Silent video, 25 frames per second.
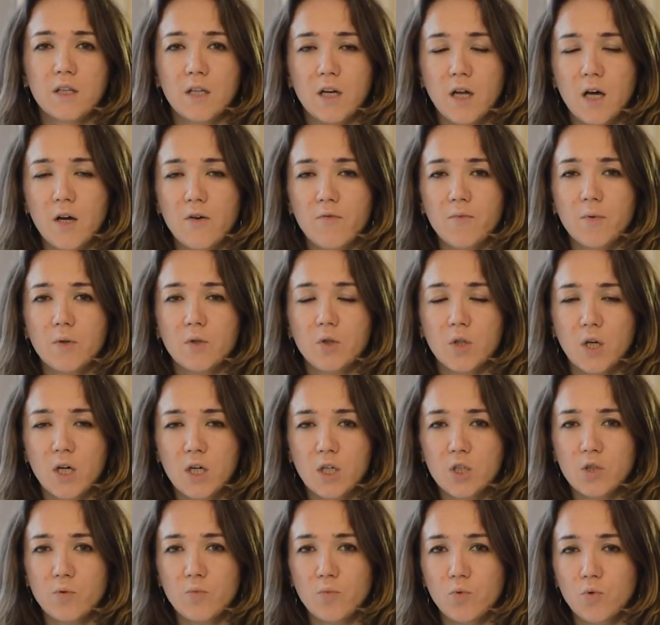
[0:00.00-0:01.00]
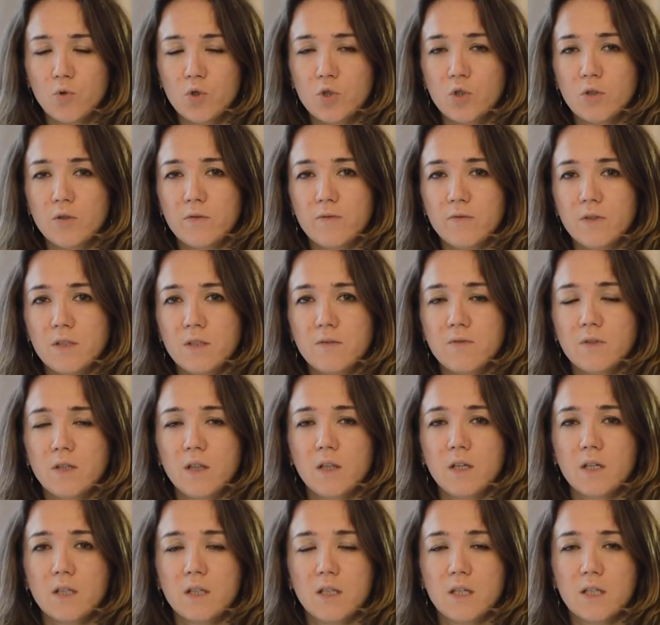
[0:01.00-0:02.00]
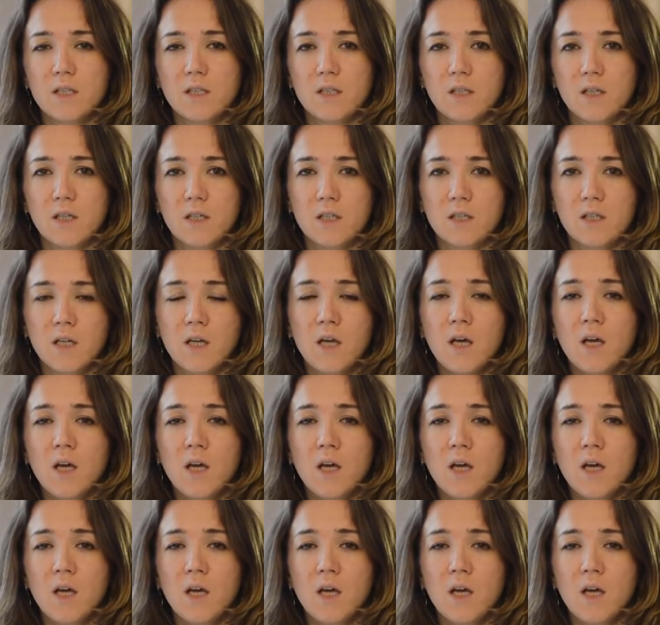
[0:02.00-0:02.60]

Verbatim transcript: травма также может вызвать лактостаз.